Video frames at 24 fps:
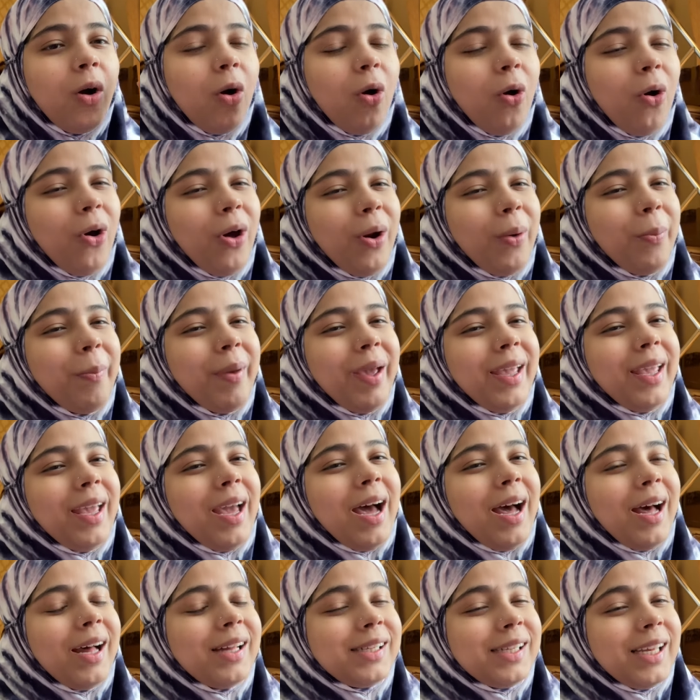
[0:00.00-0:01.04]
और मैं
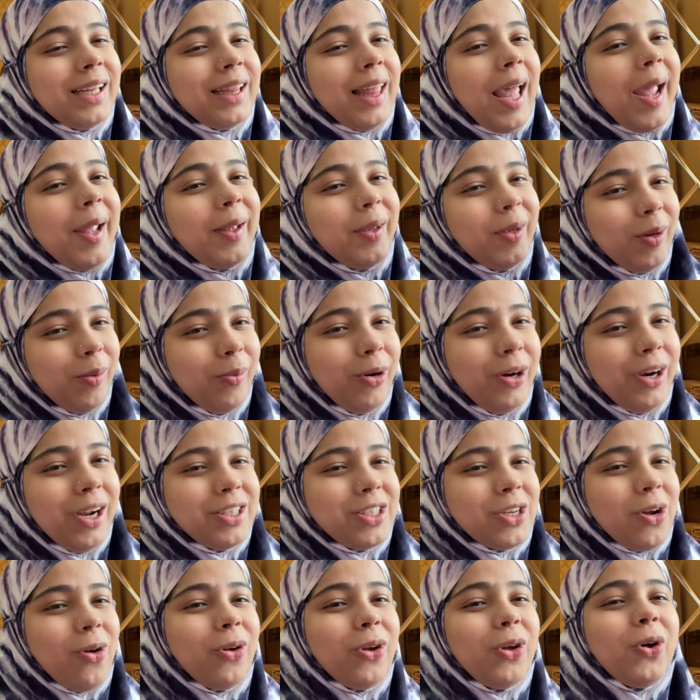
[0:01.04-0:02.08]
यहाँ से थैंक यू बोलना
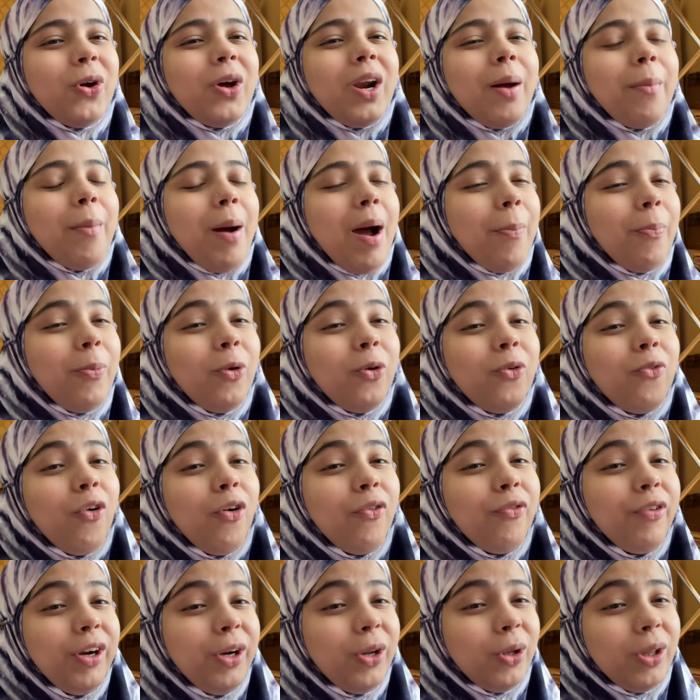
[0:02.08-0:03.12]
चाहूँगी और अब आप लोग
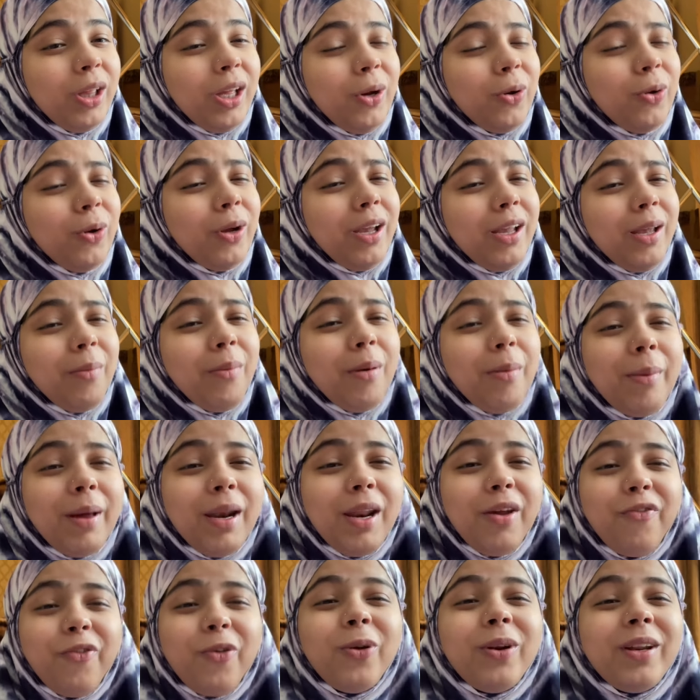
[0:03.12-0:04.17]
वो वीडियो देखोगे कि मम्मा
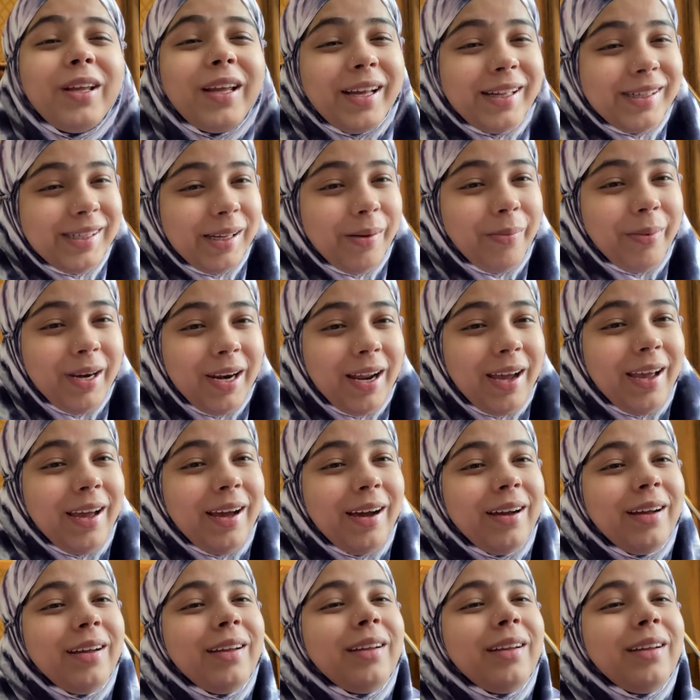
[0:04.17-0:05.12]
ने फ़ोन कैसे बनाया